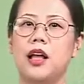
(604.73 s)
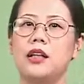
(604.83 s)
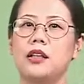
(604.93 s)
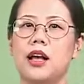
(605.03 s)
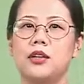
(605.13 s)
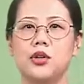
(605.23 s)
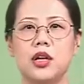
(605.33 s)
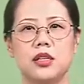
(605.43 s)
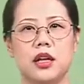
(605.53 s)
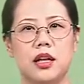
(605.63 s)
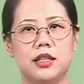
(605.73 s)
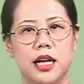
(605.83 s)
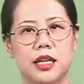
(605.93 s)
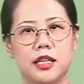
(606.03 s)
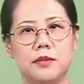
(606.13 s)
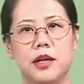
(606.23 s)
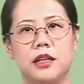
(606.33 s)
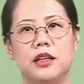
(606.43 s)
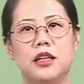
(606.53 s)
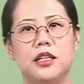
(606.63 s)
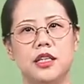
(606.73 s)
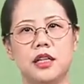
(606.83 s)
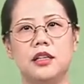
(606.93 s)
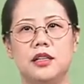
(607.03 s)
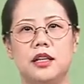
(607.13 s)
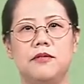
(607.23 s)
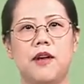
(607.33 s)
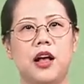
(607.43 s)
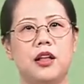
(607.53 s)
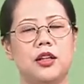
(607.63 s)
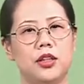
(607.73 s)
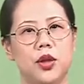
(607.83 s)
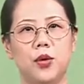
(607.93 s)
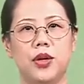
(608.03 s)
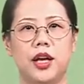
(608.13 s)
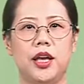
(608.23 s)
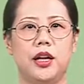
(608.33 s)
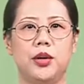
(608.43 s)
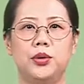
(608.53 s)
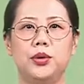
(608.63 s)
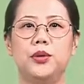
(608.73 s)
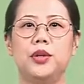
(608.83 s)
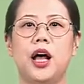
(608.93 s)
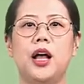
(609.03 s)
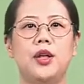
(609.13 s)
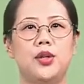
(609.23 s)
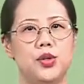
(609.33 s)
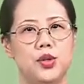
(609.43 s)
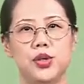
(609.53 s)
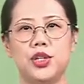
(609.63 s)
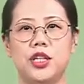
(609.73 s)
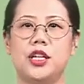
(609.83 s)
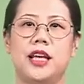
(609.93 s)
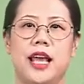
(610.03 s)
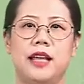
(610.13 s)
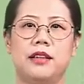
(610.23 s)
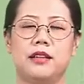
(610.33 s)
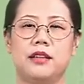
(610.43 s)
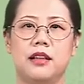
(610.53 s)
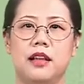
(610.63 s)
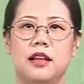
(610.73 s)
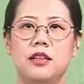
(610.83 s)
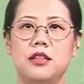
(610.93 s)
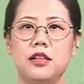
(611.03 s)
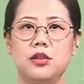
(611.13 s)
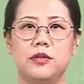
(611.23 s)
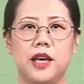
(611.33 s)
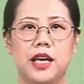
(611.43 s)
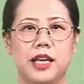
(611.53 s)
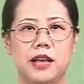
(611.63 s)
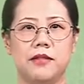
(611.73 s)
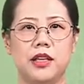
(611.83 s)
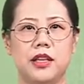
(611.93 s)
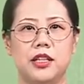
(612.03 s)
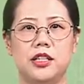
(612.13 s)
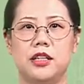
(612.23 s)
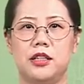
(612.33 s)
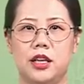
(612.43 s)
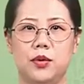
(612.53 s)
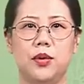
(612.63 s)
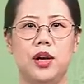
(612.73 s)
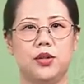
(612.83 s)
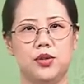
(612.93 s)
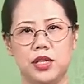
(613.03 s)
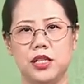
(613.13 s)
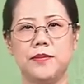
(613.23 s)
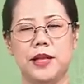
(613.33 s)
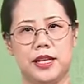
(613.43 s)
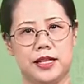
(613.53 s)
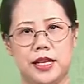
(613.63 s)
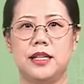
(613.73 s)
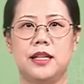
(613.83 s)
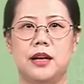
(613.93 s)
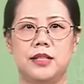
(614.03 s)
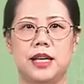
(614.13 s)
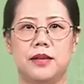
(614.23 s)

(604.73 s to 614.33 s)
它创造了在日本任何地方都可以流通的均质的言，这就为言文一致提供了最基本的前提条件。